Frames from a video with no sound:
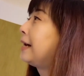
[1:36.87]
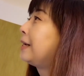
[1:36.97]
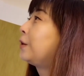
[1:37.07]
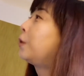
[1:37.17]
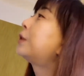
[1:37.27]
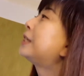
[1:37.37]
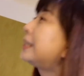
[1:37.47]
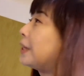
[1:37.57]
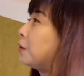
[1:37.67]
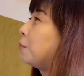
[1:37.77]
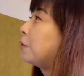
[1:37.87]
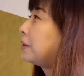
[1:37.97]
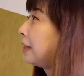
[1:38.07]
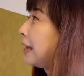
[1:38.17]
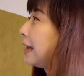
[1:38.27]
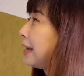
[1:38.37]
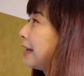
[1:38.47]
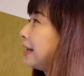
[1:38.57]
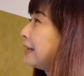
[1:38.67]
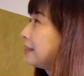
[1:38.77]
よろしいかと思って
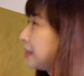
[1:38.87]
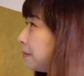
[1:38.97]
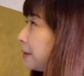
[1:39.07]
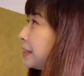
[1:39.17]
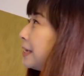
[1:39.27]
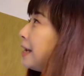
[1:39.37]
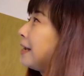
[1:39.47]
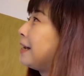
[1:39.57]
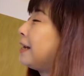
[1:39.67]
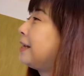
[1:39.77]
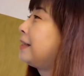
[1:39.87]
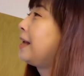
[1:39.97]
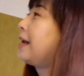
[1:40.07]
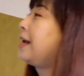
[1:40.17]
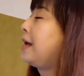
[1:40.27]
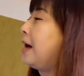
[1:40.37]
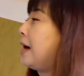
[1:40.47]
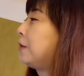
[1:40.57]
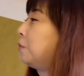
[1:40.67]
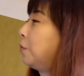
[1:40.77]
すいませんで
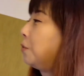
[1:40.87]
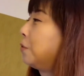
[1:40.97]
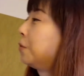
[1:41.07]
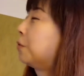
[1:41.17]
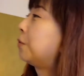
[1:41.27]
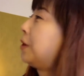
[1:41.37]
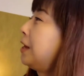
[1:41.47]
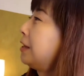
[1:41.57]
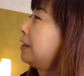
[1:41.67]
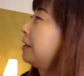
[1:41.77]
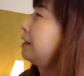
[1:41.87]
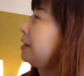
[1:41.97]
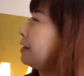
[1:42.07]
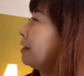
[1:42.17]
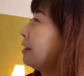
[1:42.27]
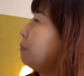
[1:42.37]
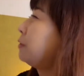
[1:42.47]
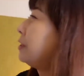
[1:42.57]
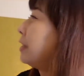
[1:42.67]
あのこれ気持ちだ